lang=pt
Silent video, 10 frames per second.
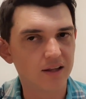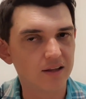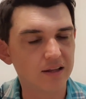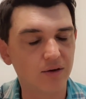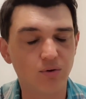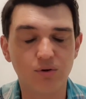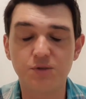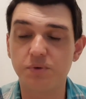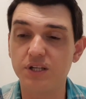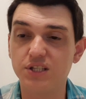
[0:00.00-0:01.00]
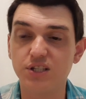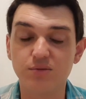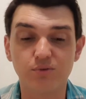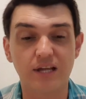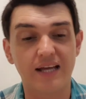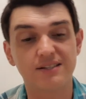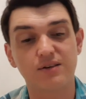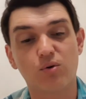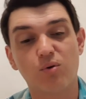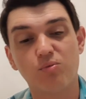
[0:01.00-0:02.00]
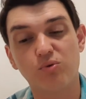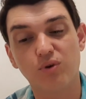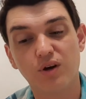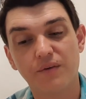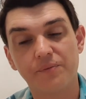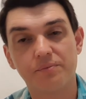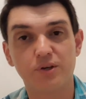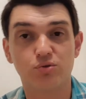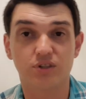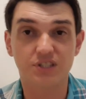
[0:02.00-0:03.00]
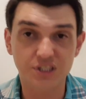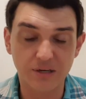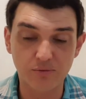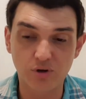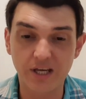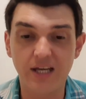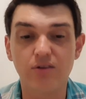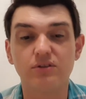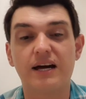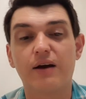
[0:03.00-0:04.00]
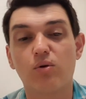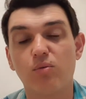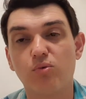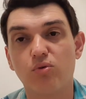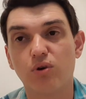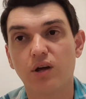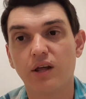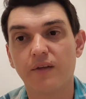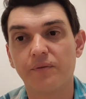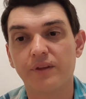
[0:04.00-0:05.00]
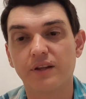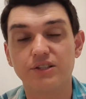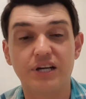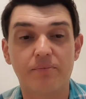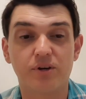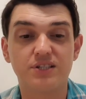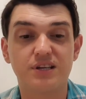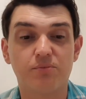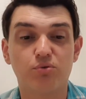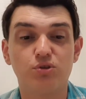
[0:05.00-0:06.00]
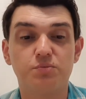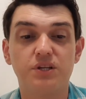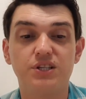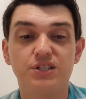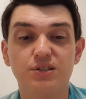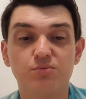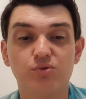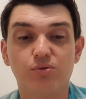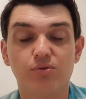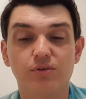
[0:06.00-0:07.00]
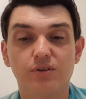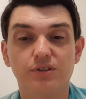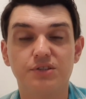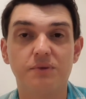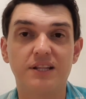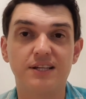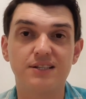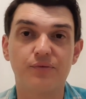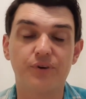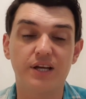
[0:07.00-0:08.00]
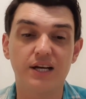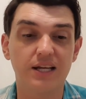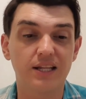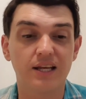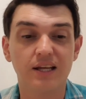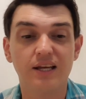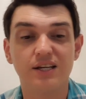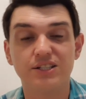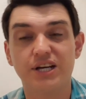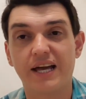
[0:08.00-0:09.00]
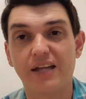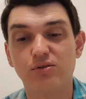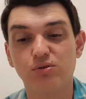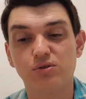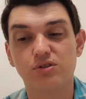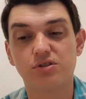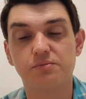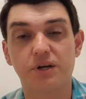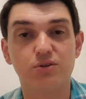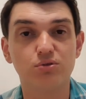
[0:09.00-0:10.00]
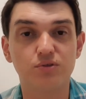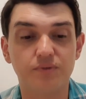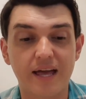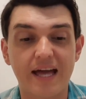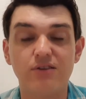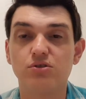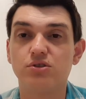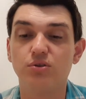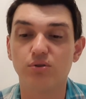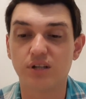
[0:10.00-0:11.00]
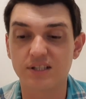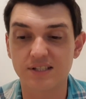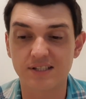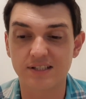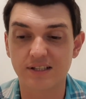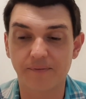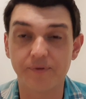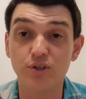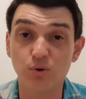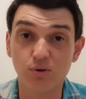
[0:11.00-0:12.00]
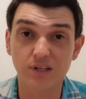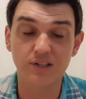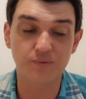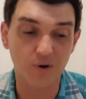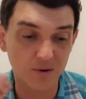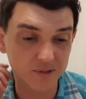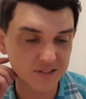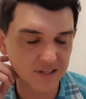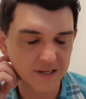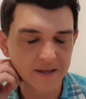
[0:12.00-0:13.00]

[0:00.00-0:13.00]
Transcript: No Espiritismo dá-se como pessoas que já morreram, dá como já, por exemplo, o Espiritismo de matriz africana já é dos pretos velhos, de outras, de outras formas.